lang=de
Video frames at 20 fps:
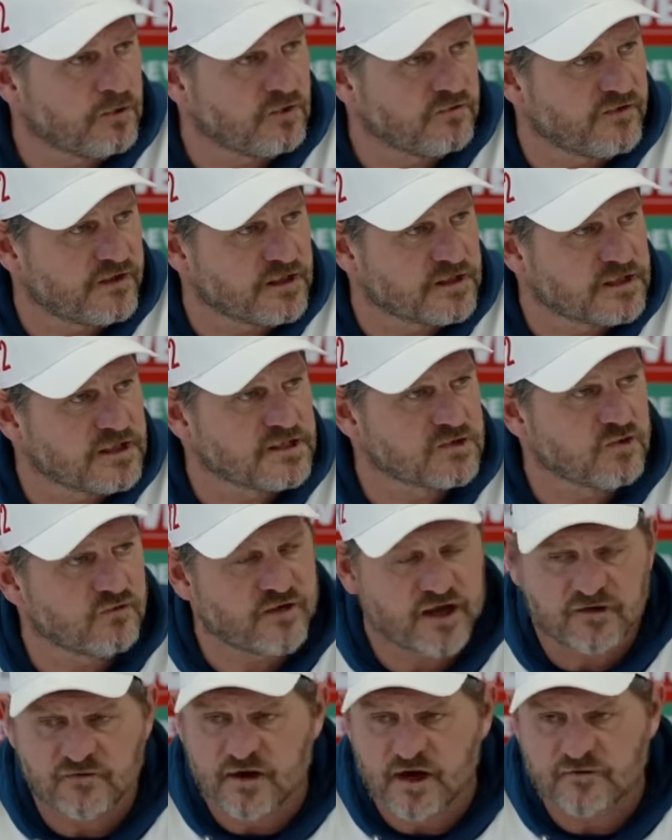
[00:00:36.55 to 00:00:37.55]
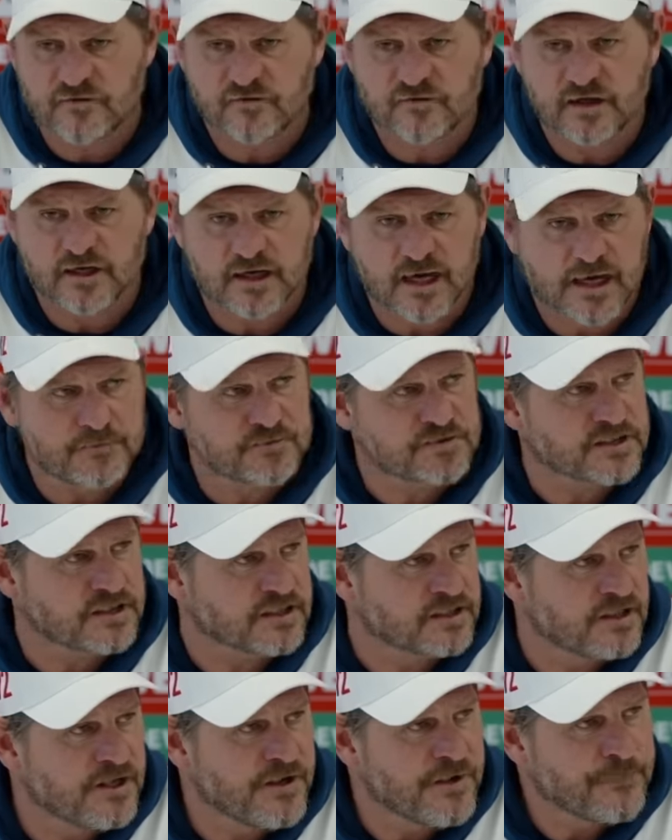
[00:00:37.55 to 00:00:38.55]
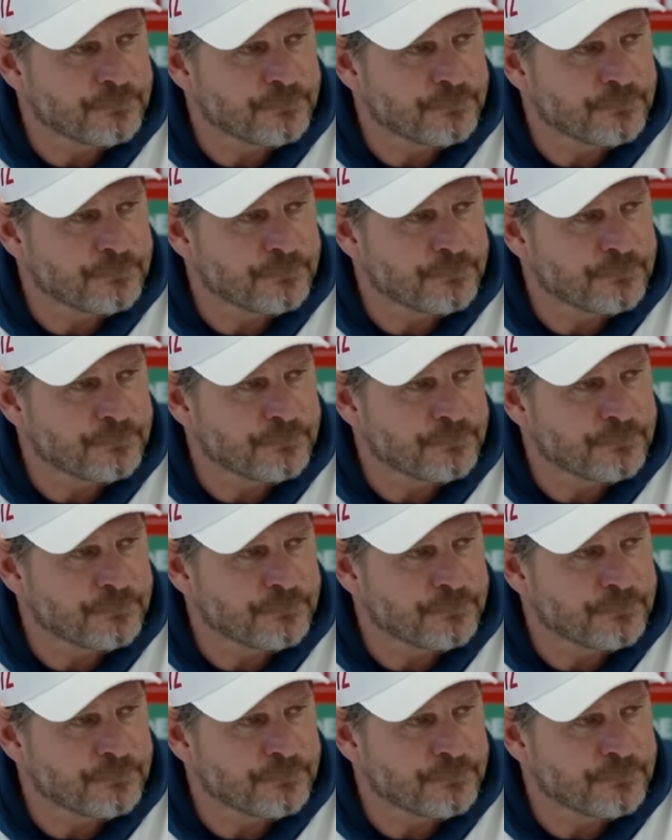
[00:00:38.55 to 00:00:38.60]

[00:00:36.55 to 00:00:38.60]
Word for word: Und wenn ich die so wegwerfe wie in Leipzig,